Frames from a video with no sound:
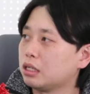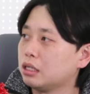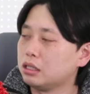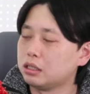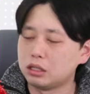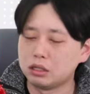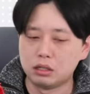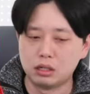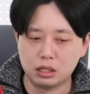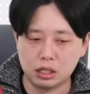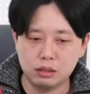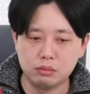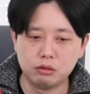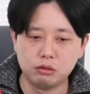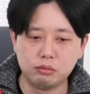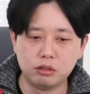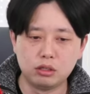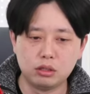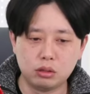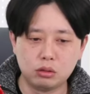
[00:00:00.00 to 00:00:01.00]
그래서 그렇습니다. 이
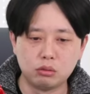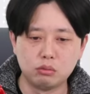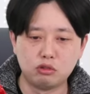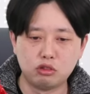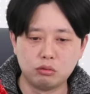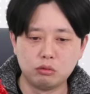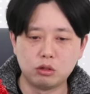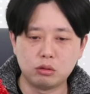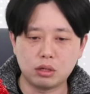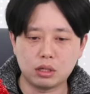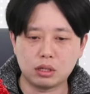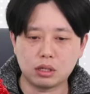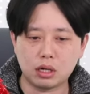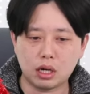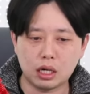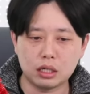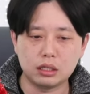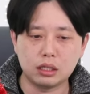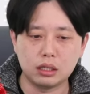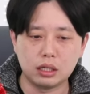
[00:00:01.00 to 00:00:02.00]
부분을 좀
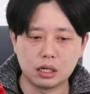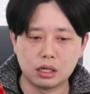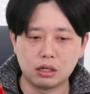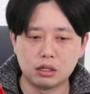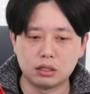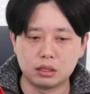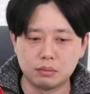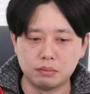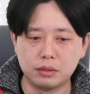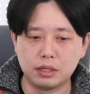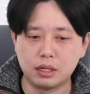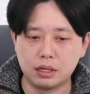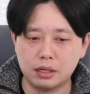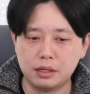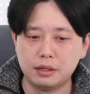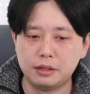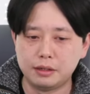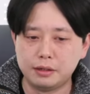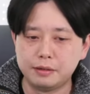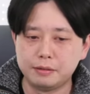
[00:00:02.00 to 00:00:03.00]
주목하셔야 될 것 같습니다.
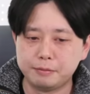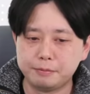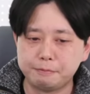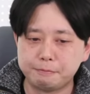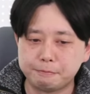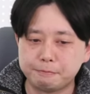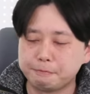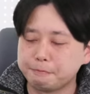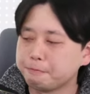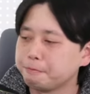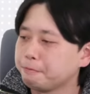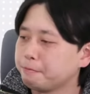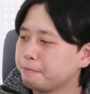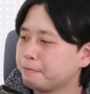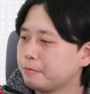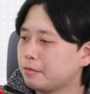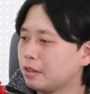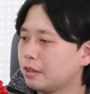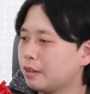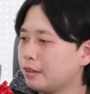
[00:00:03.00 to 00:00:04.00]
지금 여기도
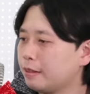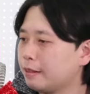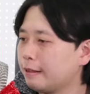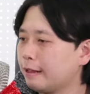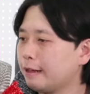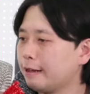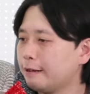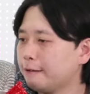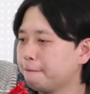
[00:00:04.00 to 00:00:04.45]
쓰셨는데 네.